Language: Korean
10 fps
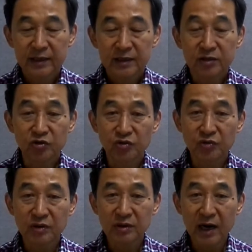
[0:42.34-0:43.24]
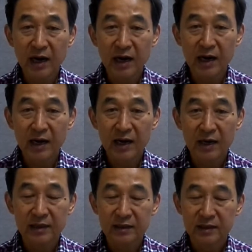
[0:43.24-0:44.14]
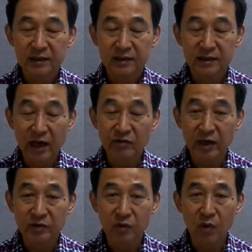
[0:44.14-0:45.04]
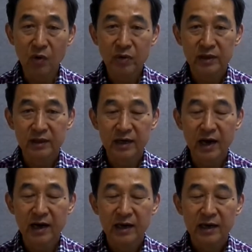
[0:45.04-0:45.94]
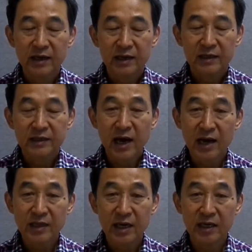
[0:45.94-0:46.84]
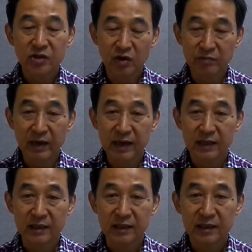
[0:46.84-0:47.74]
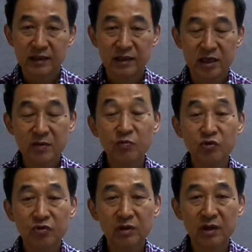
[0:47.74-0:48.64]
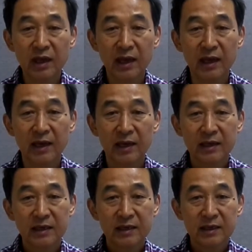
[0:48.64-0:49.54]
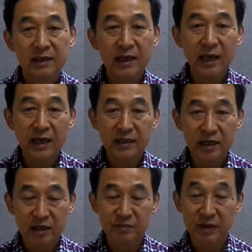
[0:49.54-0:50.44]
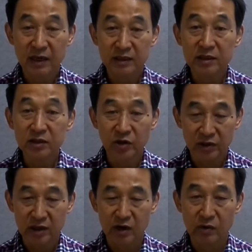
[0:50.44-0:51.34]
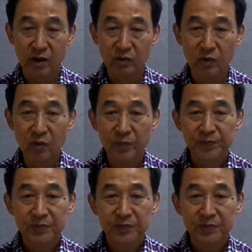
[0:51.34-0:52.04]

그 중간을 나눠 가지고 그러니까 4세기 전반까지 16대 흐레 이사금까지를 전기라고 하고